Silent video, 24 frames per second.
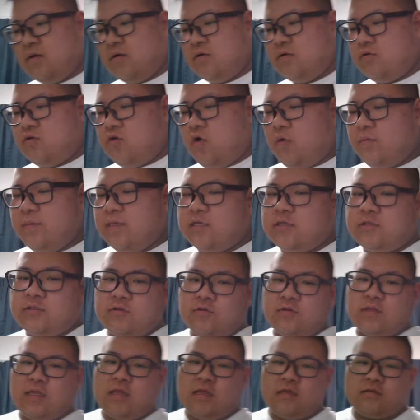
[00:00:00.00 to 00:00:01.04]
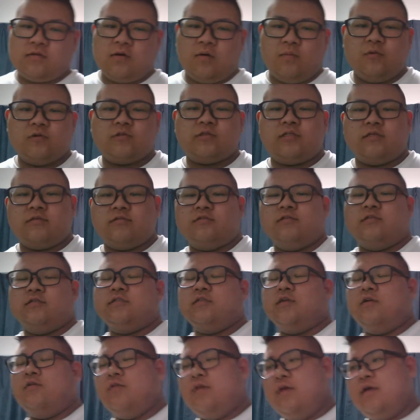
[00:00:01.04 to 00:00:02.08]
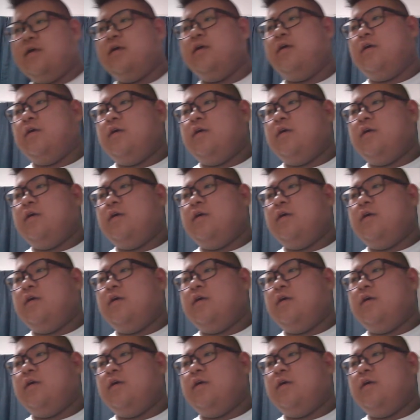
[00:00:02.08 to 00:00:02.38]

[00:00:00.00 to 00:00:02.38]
ゴミクソだなとは思ってるんですけどね。